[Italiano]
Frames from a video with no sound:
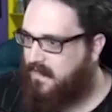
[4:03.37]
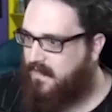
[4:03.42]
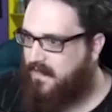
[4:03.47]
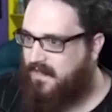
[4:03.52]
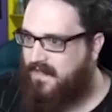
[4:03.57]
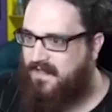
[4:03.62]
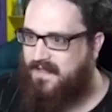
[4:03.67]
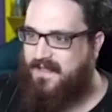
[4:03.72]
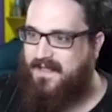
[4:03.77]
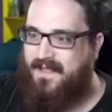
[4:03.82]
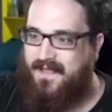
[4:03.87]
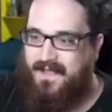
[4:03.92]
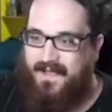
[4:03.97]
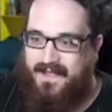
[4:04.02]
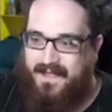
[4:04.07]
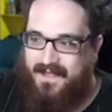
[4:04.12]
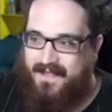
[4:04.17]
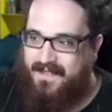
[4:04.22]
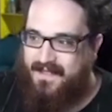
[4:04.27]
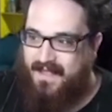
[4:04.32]

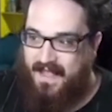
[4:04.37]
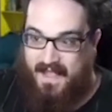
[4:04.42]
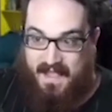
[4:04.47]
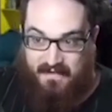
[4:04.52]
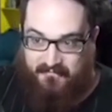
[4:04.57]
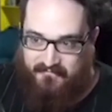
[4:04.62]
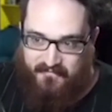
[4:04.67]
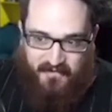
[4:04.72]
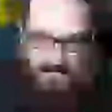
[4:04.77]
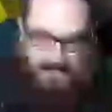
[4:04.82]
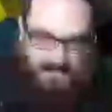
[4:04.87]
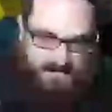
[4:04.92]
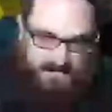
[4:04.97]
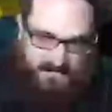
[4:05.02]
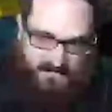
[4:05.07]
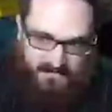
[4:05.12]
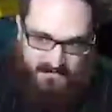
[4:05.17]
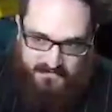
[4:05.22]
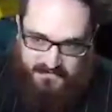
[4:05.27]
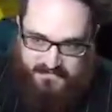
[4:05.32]
e a volte
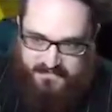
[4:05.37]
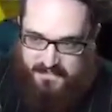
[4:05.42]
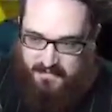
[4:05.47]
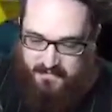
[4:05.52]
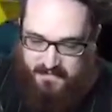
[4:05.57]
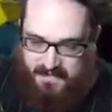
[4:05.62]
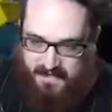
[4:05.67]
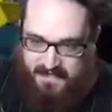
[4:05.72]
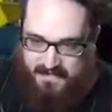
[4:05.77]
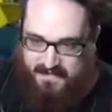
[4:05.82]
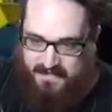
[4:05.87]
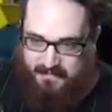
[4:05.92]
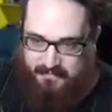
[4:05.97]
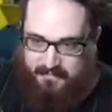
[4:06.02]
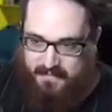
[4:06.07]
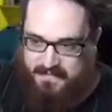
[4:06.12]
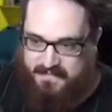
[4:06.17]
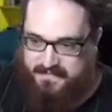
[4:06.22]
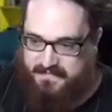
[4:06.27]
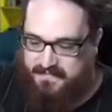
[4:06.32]
non riusciamo neanche a
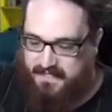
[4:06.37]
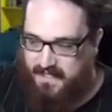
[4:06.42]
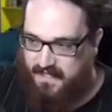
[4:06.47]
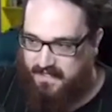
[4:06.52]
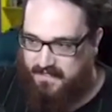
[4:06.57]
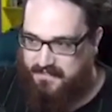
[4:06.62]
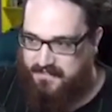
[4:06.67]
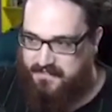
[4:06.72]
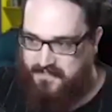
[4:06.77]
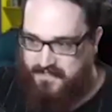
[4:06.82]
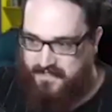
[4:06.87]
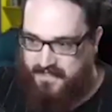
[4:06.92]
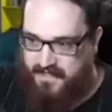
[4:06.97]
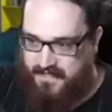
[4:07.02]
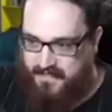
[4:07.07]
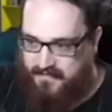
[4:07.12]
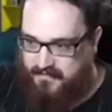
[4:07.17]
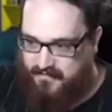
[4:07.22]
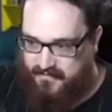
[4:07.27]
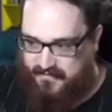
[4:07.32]
pensarci,
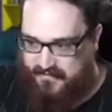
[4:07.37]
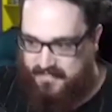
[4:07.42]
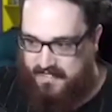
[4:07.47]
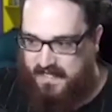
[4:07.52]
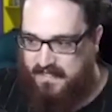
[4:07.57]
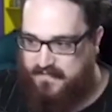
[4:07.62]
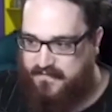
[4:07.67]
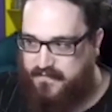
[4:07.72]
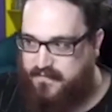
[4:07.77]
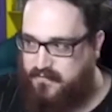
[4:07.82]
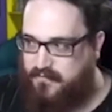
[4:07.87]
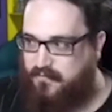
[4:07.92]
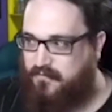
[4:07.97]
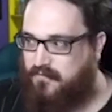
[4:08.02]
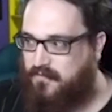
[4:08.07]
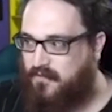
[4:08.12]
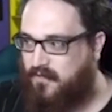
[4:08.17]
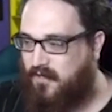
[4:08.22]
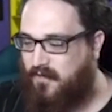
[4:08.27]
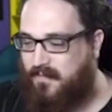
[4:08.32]
è così
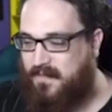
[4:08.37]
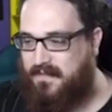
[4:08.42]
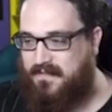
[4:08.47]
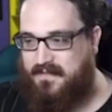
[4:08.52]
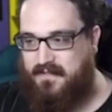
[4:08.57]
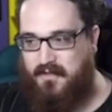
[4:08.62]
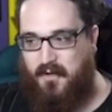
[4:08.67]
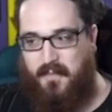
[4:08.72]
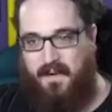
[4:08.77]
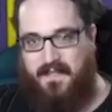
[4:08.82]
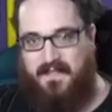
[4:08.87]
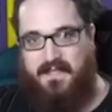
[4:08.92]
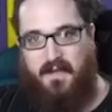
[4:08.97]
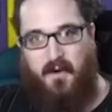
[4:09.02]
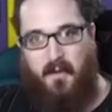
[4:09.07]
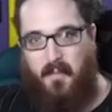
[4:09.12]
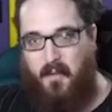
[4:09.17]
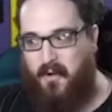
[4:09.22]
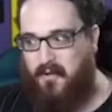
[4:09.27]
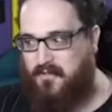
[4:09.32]
assurdo che lo, lo
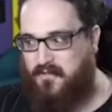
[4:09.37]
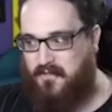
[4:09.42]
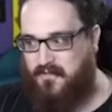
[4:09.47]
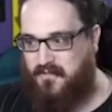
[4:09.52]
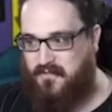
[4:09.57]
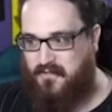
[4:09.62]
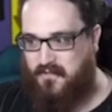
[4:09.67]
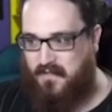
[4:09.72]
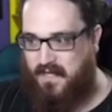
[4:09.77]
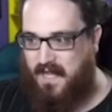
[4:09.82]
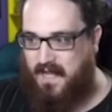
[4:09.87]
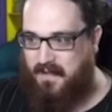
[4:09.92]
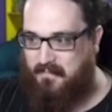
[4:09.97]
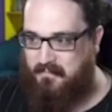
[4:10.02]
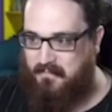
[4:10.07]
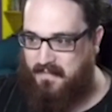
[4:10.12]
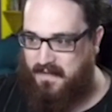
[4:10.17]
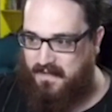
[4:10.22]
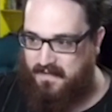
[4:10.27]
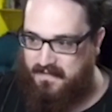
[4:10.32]
prendiamo molto sotto
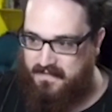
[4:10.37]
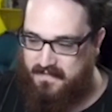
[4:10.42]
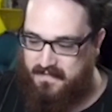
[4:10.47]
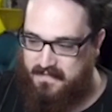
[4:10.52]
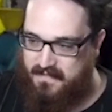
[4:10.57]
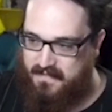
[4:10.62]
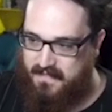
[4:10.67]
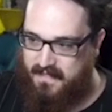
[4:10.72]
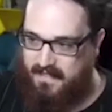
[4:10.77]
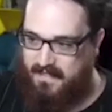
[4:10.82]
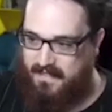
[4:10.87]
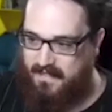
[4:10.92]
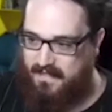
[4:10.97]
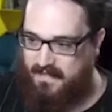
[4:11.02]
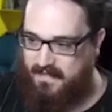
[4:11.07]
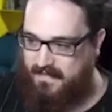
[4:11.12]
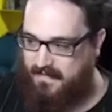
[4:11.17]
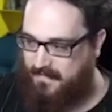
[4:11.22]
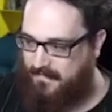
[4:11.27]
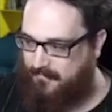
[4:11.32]
gamba,
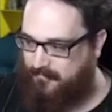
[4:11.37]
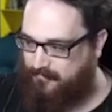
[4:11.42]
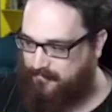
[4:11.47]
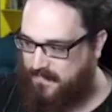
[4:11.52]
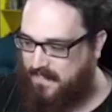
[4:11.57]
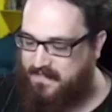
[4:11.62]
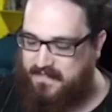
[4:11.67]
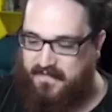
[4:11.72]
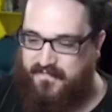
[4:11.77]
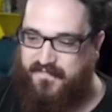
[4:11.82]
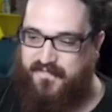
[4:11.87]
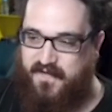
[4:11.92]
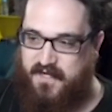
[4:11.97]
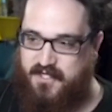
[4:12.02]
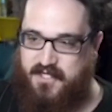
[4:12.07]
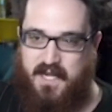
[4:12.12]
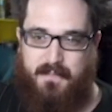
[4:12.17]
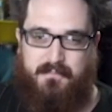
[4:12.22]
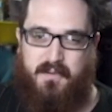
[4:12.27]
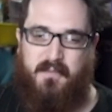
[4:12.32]
ehm, è
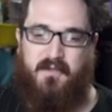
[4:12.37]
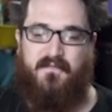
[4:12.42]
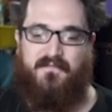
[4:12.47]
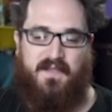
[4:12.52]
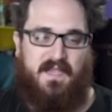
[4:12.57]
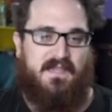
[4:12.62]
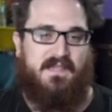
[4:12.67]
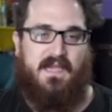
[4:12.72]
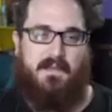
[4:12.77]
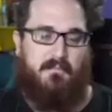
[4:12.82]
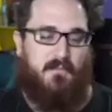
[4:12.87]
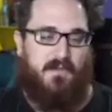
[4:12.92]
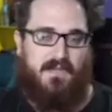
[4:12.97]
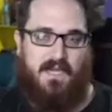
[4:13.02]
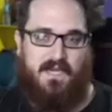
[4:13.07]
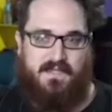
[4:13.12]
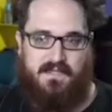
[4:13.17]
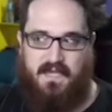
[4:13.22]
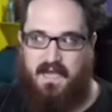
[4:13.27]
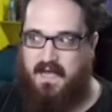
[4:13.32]
difficile, è proprio vita in
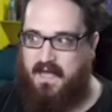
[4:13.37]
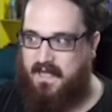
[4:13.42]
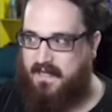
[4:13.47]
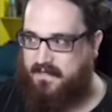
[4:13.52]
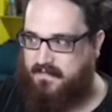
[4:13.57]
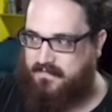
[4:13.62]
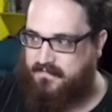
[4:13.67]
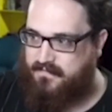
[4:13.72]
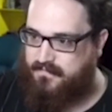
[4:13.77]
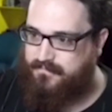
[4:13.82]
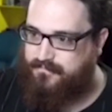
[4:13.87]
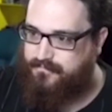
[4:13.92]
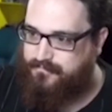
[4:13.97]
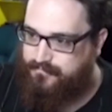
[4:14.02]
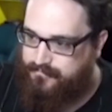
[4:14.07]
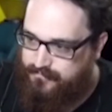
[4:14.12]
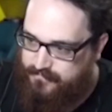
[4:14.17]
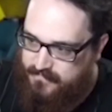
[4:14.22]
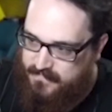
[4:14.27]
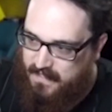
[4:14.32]
modalità hard.
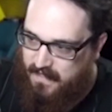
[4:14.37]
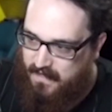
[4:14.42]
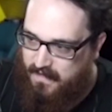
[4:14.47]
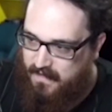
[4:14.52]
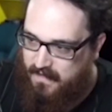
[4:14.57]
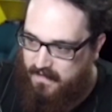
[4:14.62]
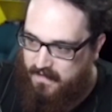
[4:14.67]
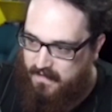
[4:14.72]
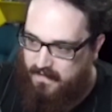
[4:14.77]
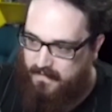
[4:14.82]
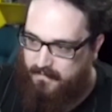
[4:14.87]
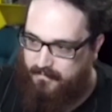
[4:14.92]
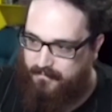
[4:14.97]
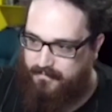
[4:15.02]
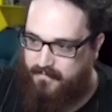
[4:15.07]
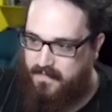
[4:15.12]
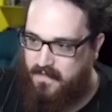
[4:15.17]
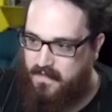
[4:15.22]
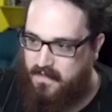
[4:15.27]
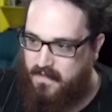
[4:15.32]
Ehm,